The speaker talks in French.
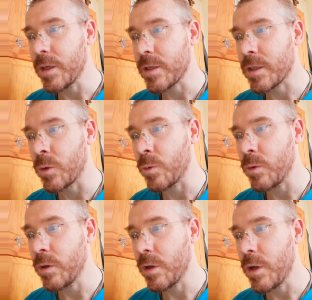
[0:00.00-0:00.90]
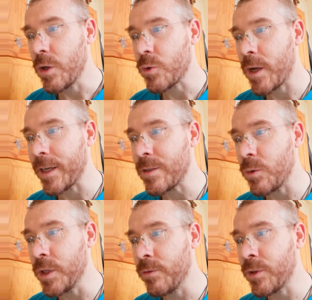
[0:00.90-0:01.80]
Sinon, cela reste au
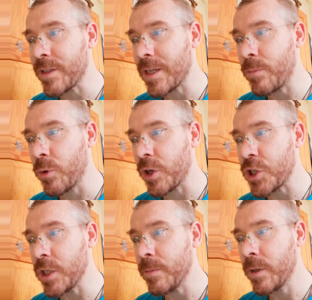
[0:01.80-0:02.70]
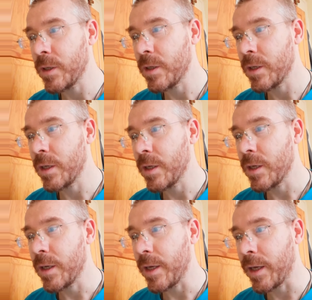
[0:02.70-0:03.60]
niveau d'un simple régime,
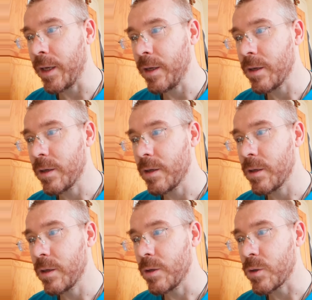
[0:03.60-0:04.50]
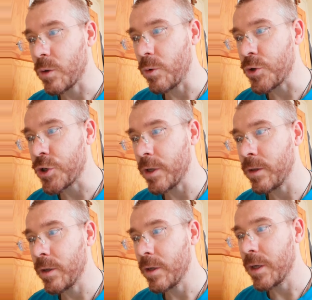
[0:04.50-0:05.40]
et, sans le
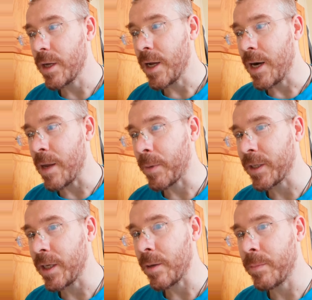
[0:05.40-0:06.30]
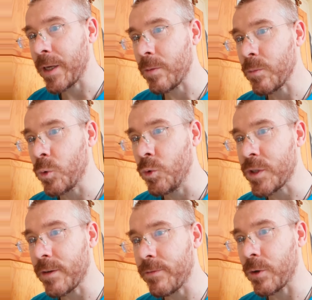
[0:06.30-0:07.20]
jeûne, la prière perd beaucoup de
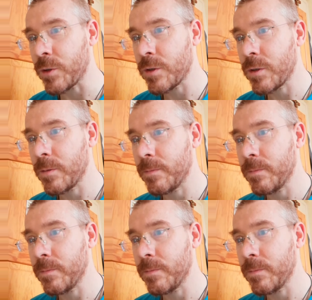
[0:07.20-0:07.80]
sa force.